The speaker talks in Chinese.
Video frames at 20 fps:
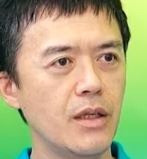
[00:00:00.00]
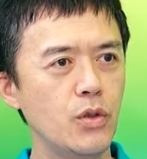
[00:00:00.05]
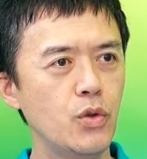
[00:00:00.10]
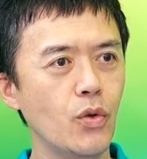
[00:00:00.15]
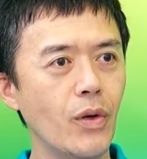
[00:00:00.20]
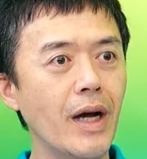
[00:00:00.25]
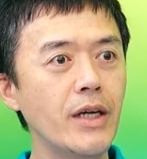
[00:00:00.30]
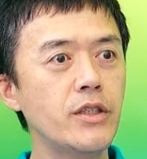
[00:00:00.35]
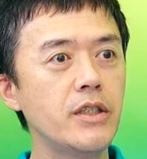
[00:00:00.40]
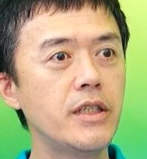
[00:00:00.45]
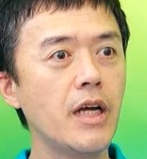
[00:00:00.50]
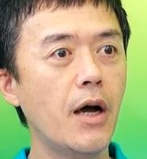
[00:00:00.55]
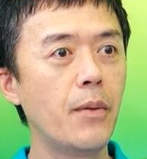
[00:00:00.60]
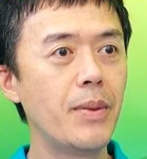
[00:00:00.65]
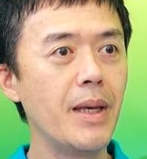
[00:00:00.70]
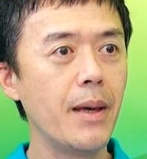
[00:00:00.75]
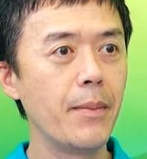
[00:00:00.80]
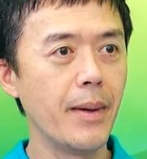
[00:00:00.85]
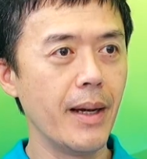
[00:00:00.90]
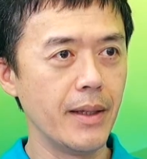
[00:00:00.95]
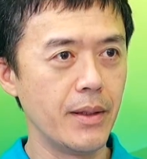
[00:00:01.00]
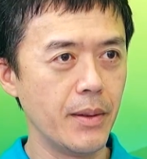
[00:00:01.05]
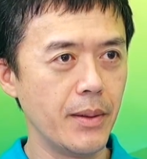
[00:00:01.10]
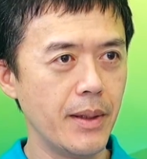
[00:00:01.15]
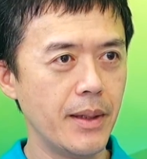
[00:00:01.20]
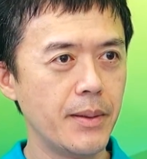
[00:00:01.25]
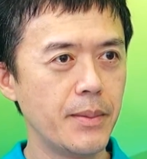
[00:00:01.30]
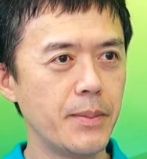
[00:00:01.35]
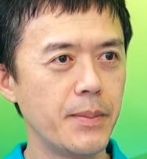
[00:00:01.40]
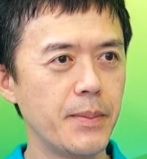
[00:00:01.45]
主要是照片嘛，
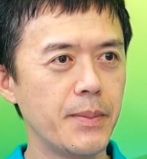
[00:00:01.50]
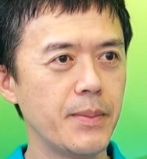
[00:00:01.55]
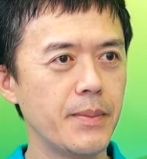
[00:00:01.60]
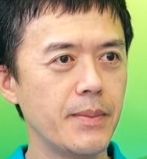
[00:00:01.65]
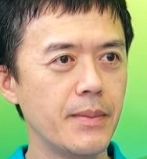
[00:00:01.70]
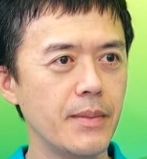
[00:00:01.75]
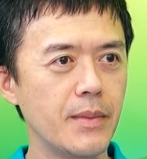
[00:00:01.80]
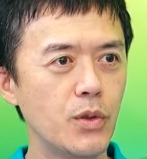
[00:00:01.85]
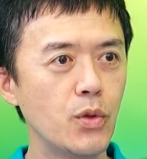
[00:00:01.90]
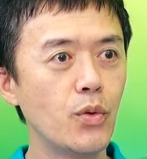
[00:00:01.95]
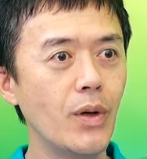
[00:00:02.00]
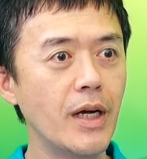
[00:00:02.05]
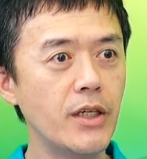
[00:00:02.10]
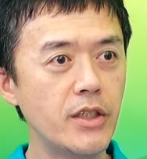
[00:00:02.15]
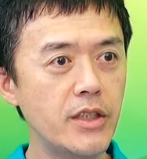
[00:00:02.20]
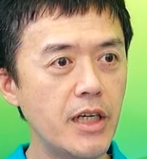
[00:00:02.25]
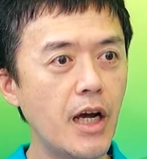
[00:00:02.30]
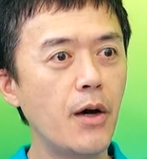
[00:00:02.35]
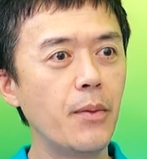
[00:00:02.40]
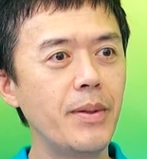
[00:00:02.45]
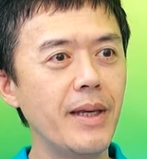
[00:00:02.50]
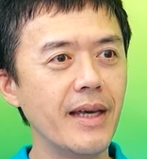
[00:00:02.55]
对啊，什么？主要是照